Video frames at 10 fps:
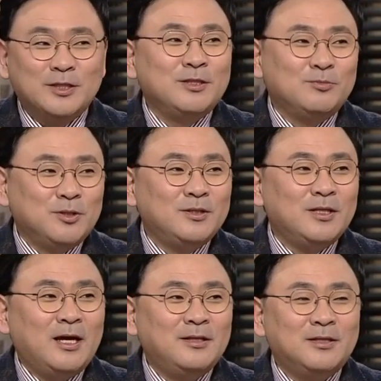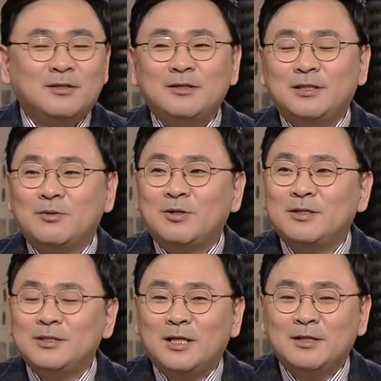이제 아이들이 크기 때문에
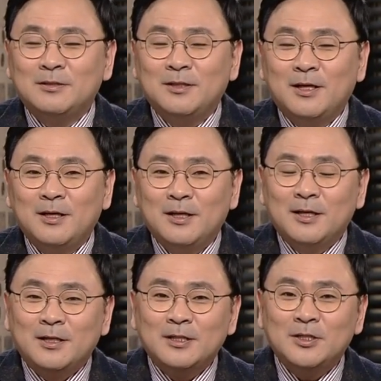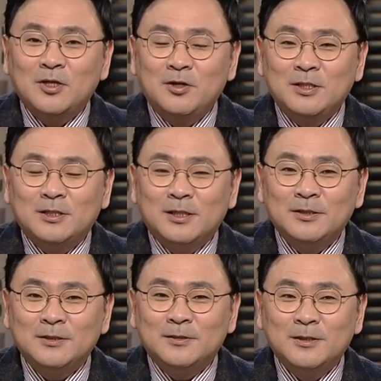그러진 않았는데 예전에 어릴
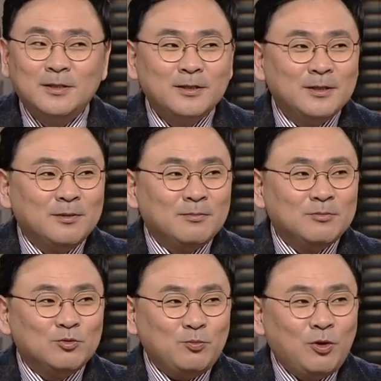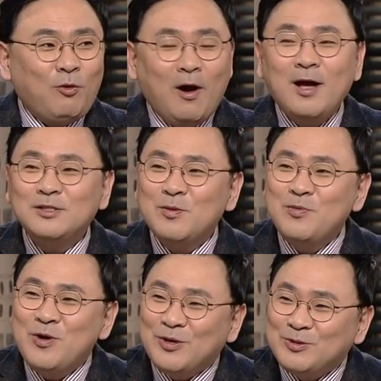때는 좀 더 과한
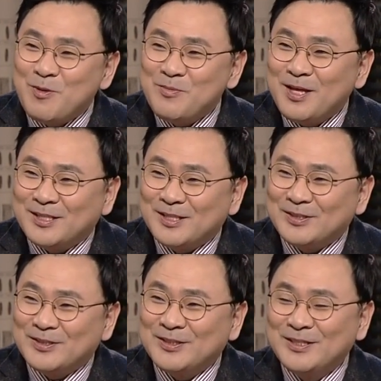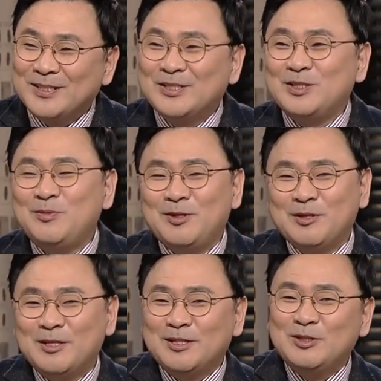선물을 해도 됩니다, 사실은. 그러면
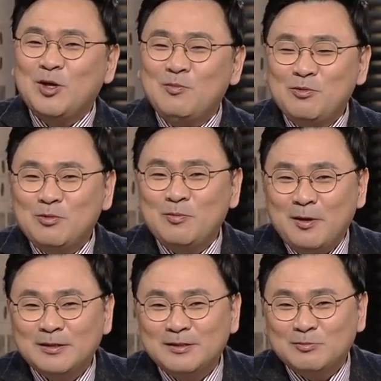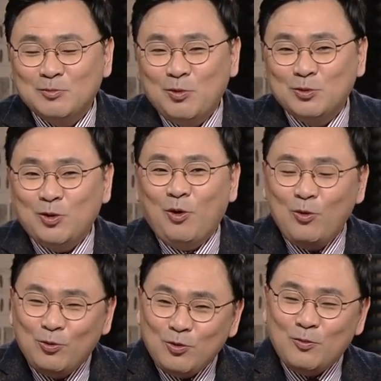그 선물을 보고 또
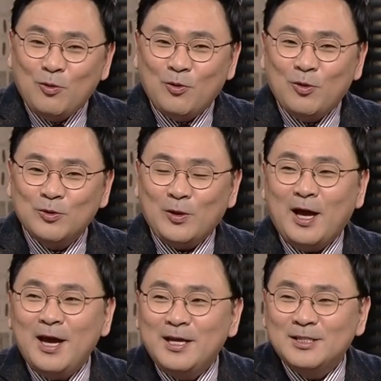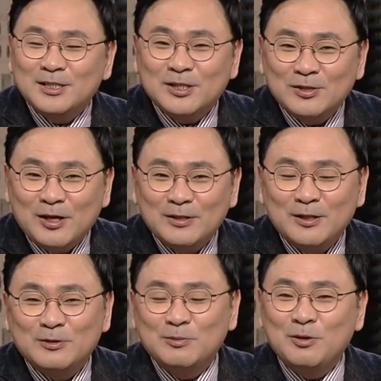얼굴을 보고 또 아이를 시켜서 한다
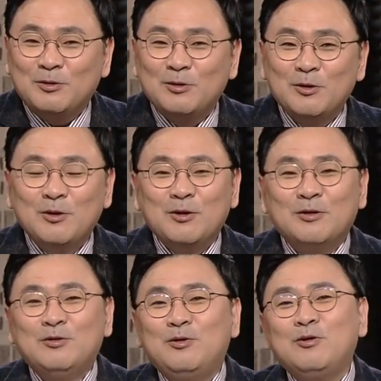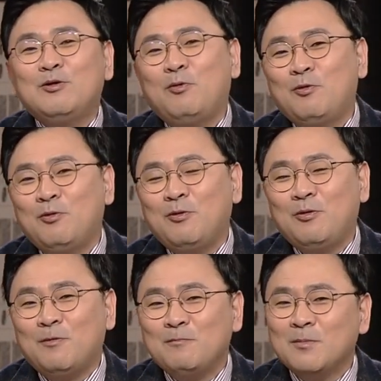그러면 그거를
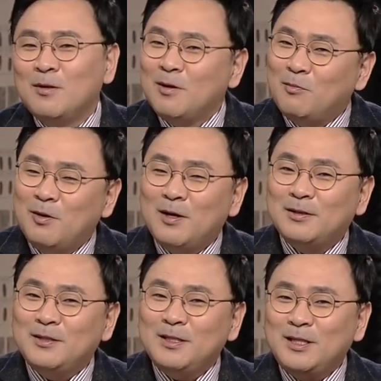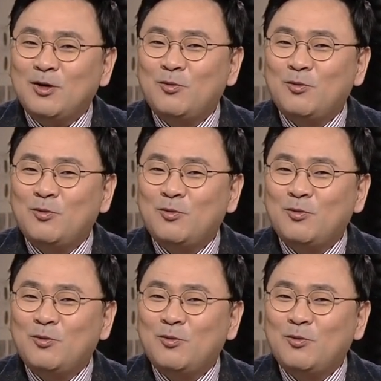보고 뭔가 뛴다고